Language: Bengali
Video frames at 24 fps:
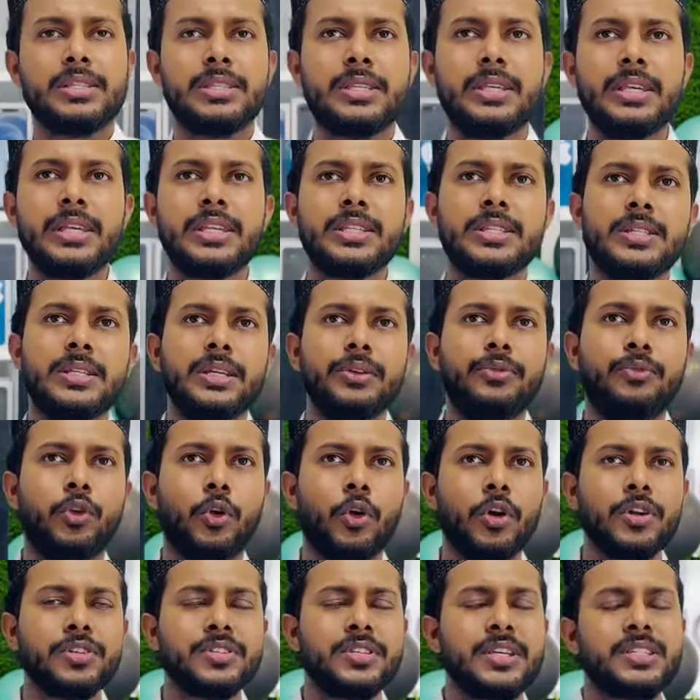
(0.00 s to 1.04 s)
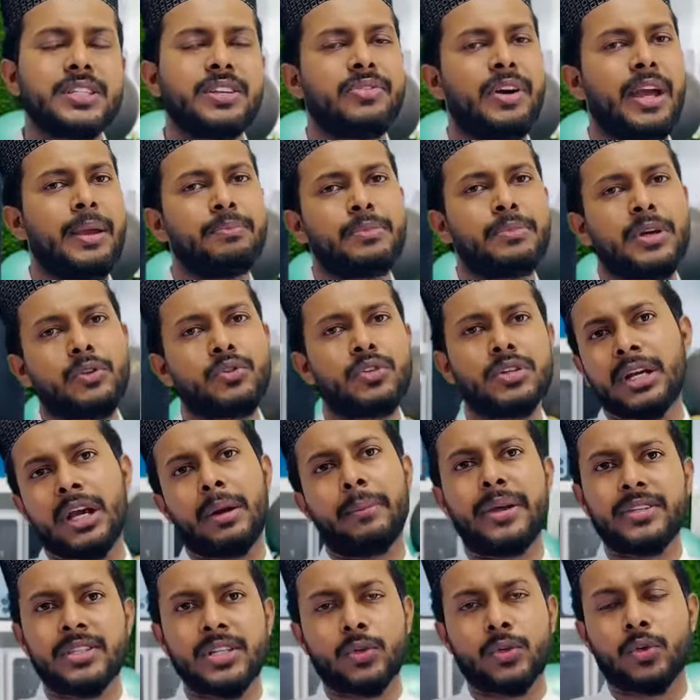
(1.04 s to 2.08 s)
সিক্সটি ফোর সিক্সটি ফাইভ থাউজেন্ড
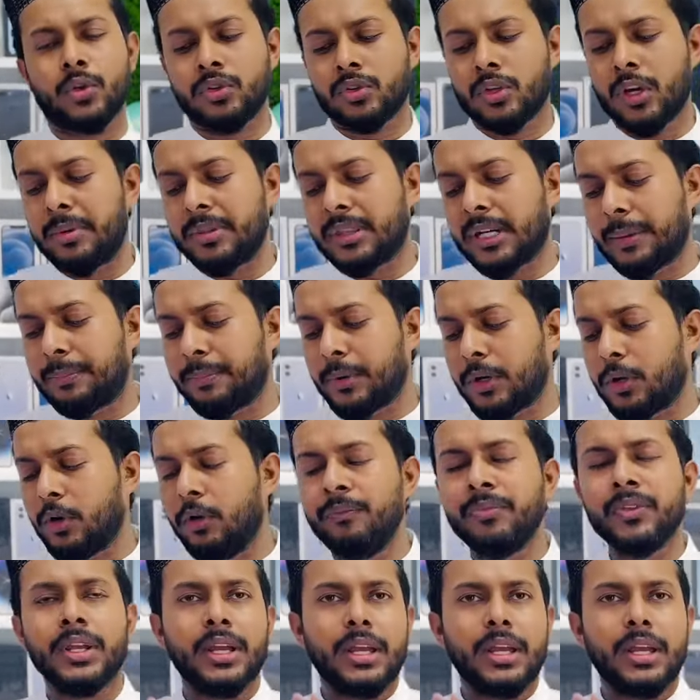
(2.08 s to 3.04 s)
টাকা বাজেট করতে হবে তারপরও